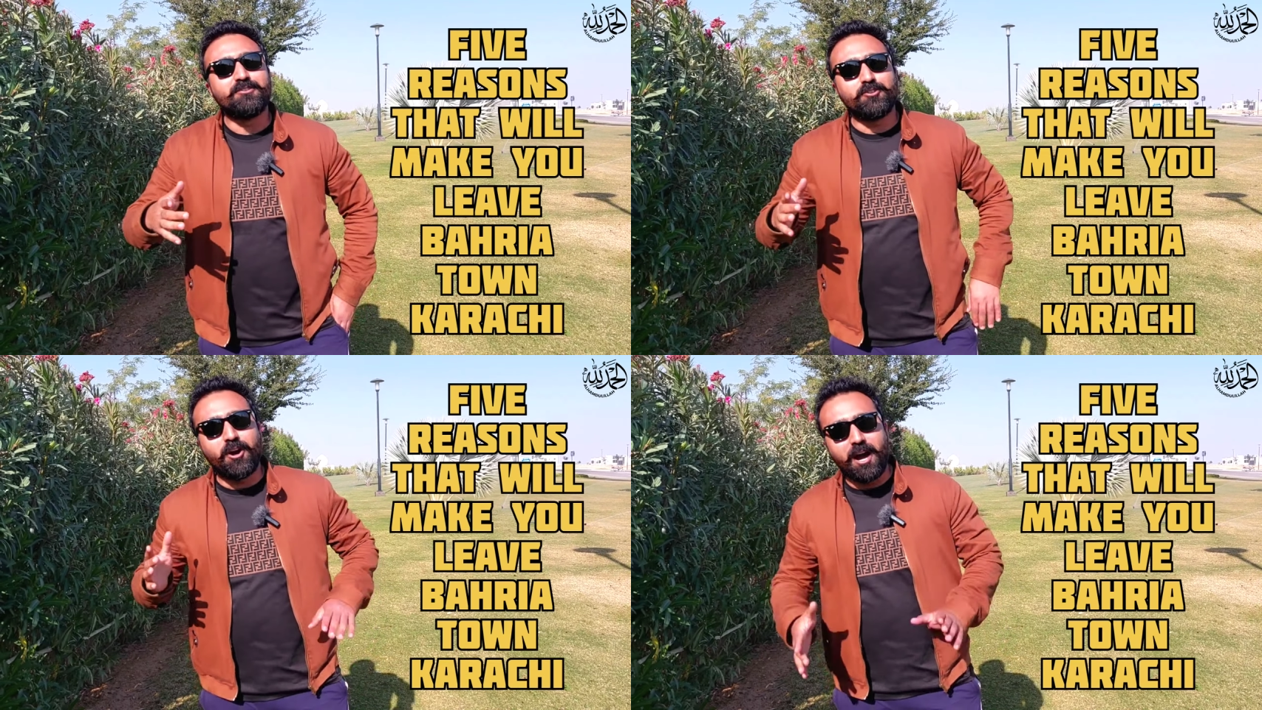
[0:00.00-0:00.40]

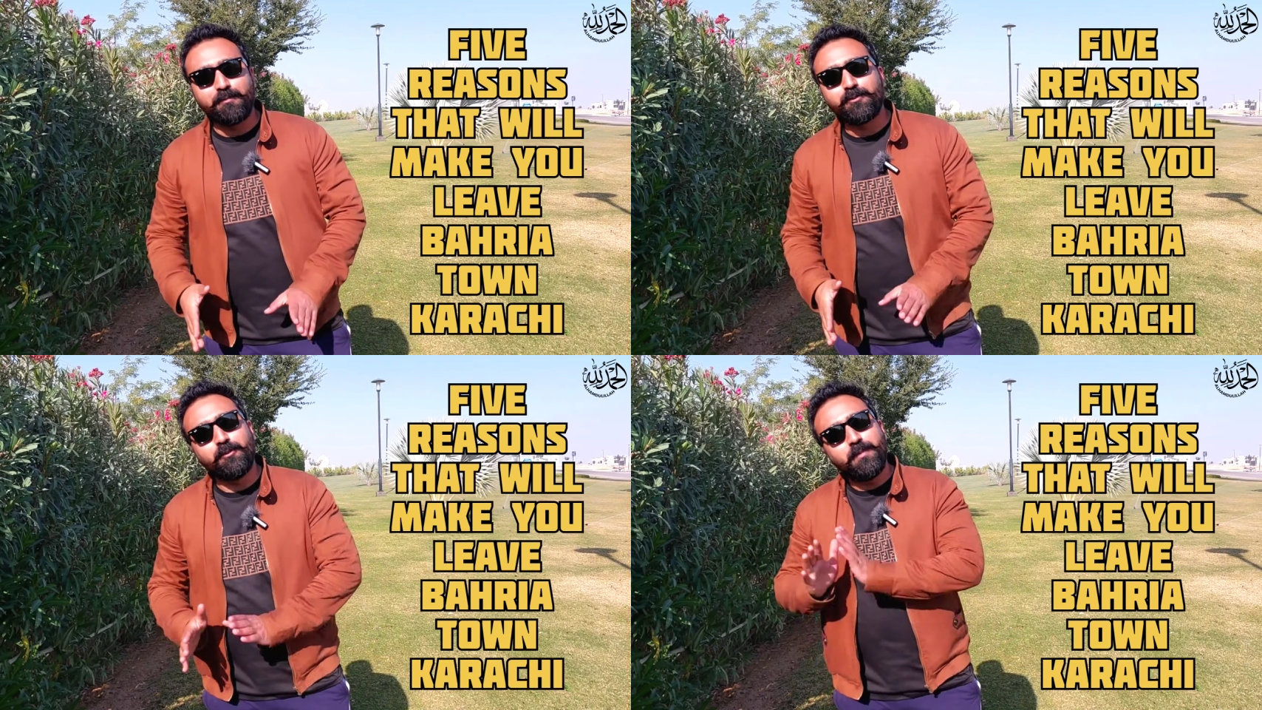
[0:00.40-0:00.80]
जो
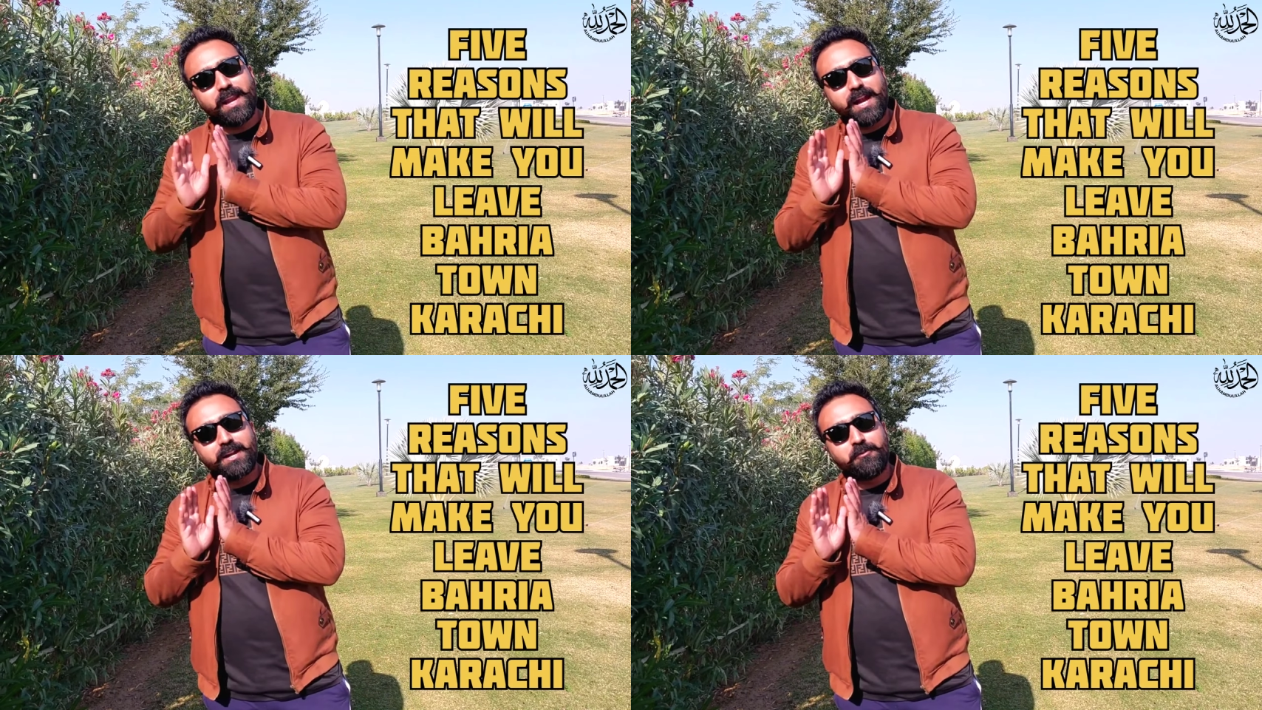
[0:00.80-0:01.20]
आपको
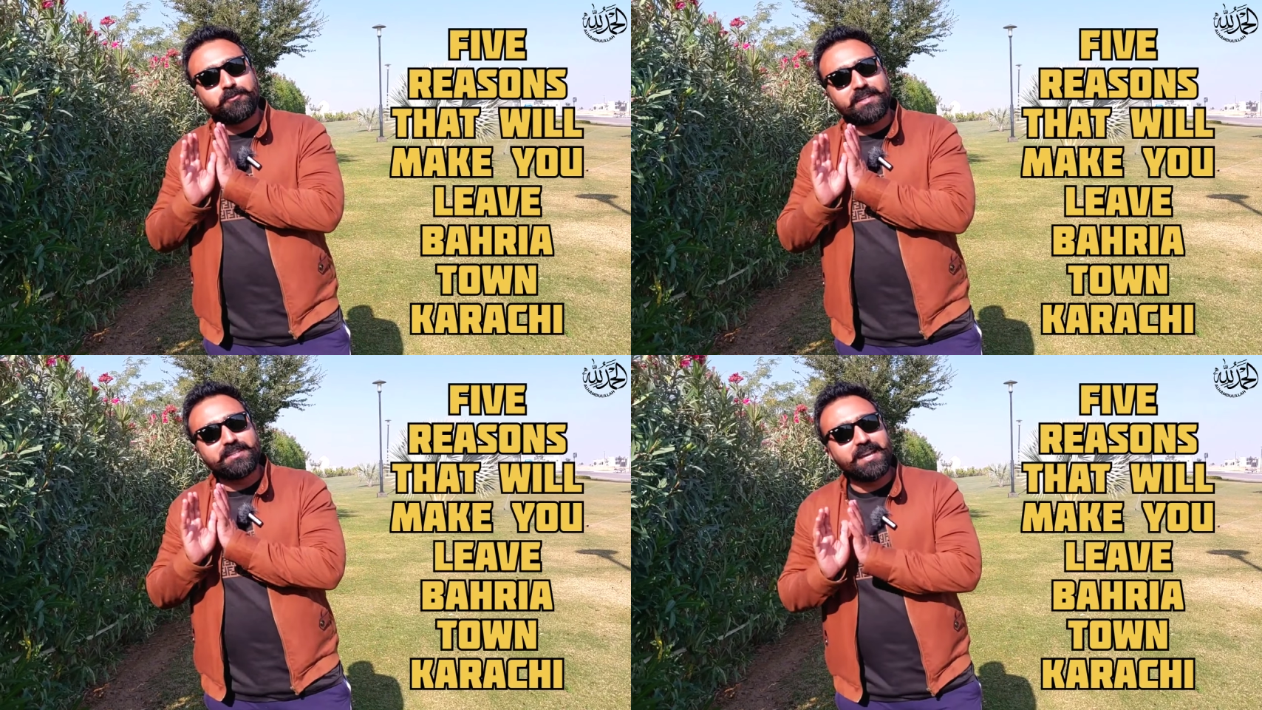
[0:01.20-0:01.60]
बैरिया टाउन
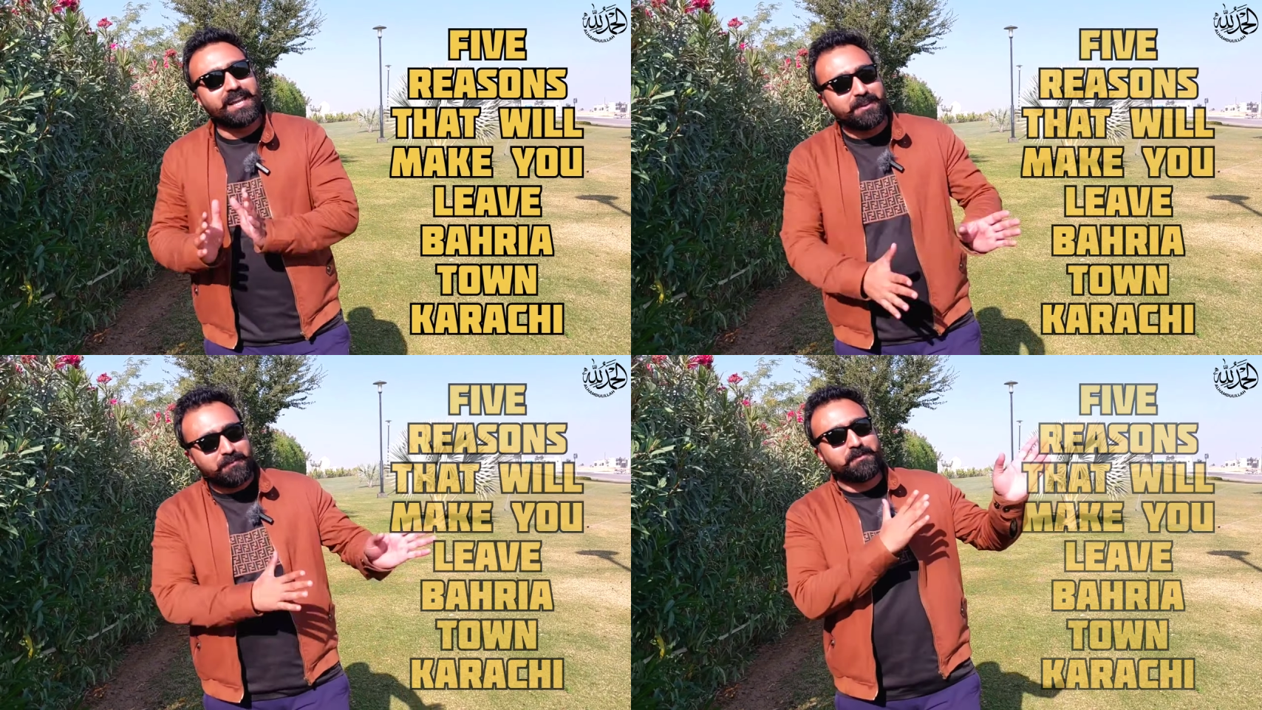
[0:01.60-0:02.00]
से
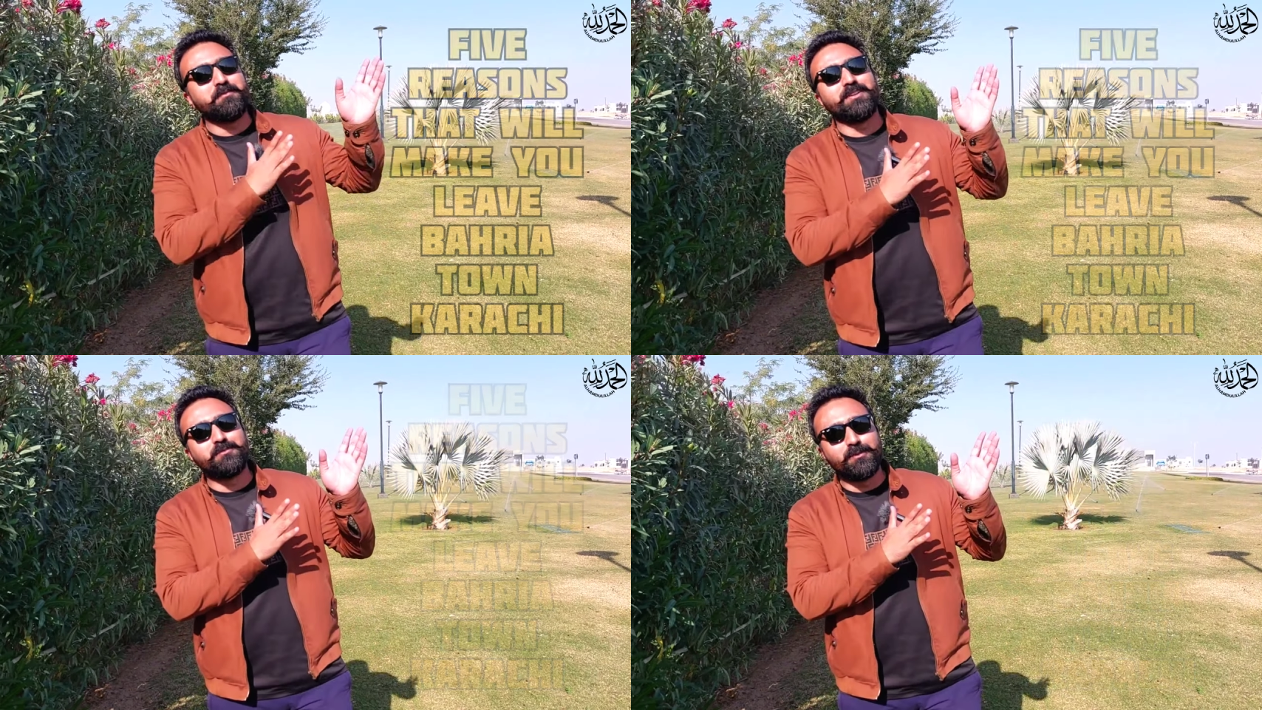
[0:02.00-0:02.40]
जाने पे भी
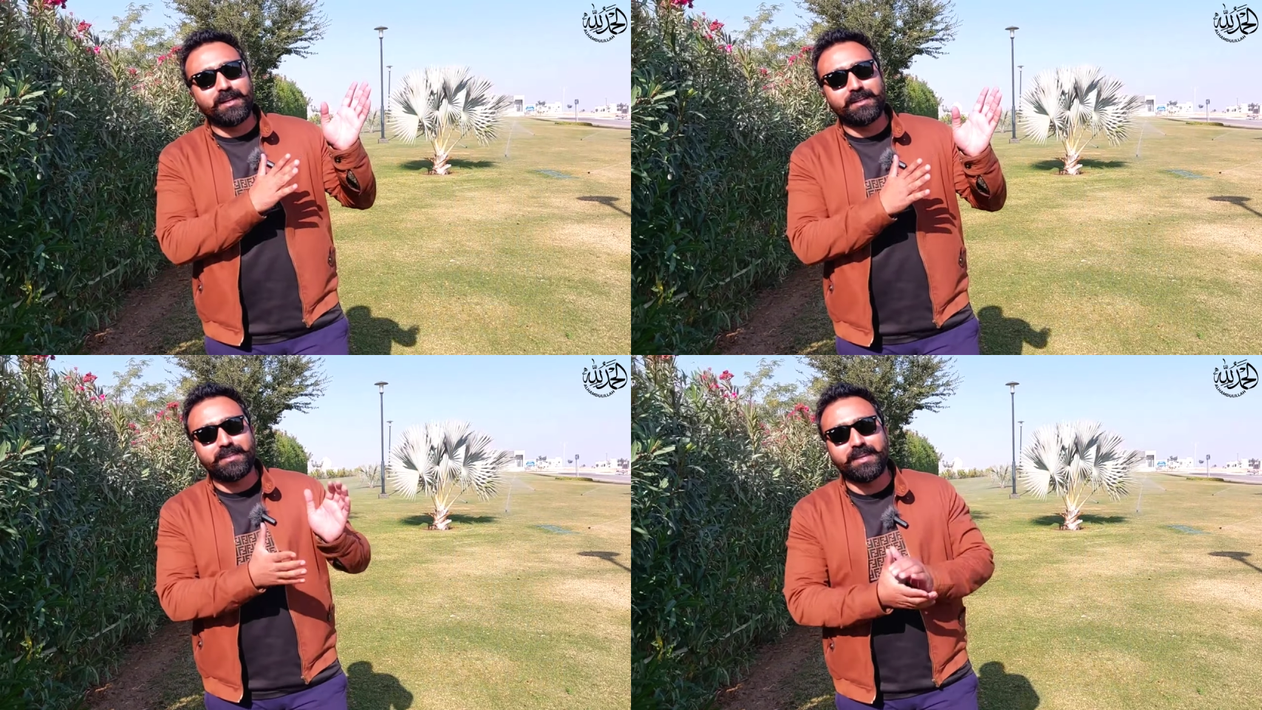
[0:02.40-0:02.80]
मजबूर
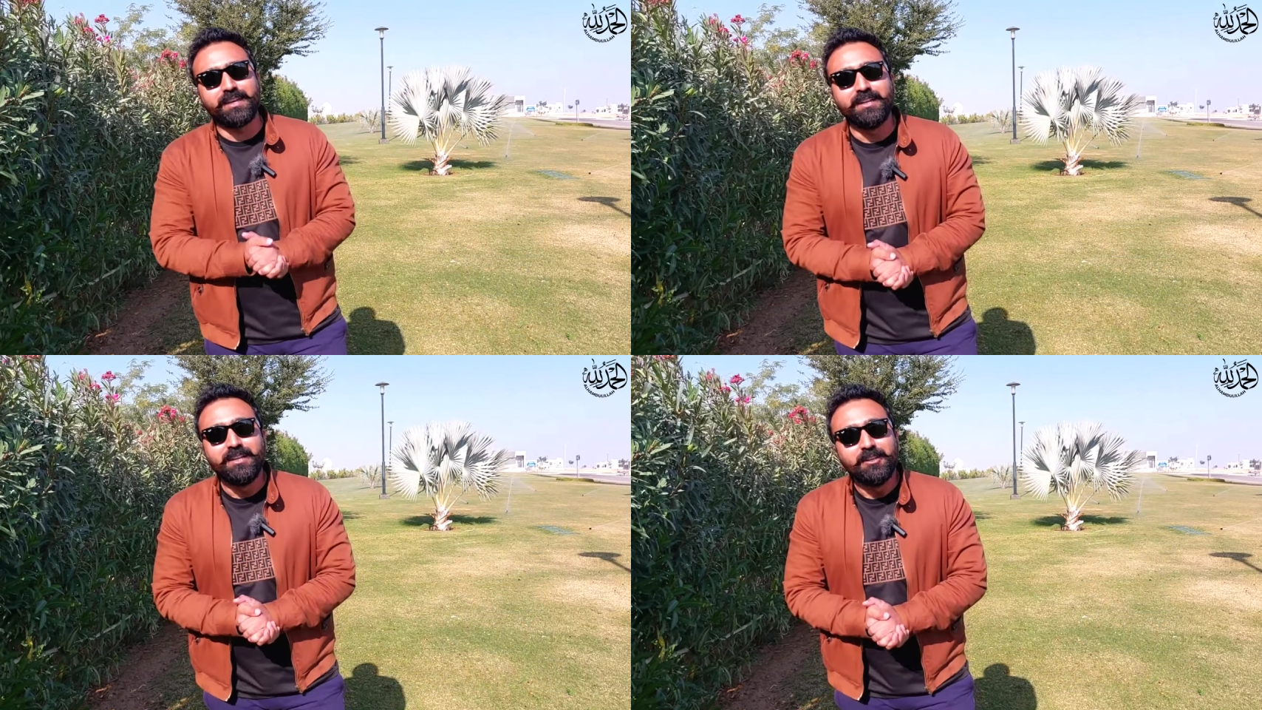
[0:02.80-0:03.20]
करती
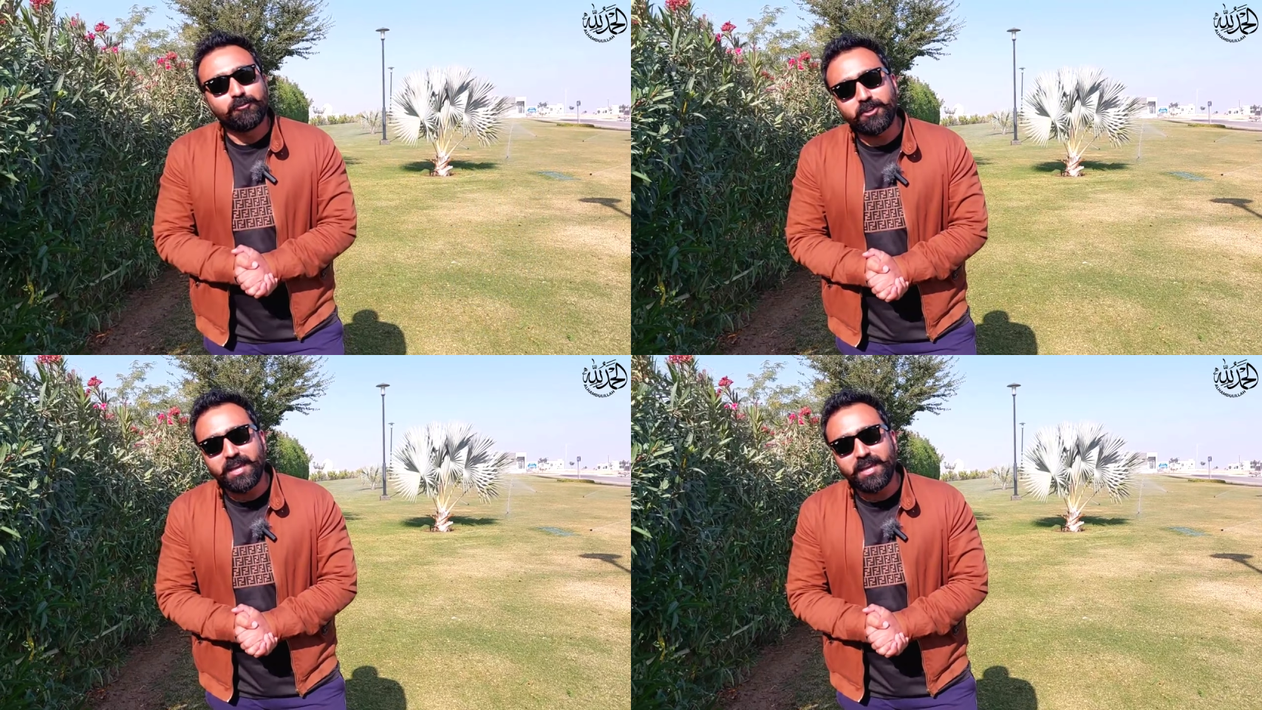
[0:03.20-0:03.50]
है तो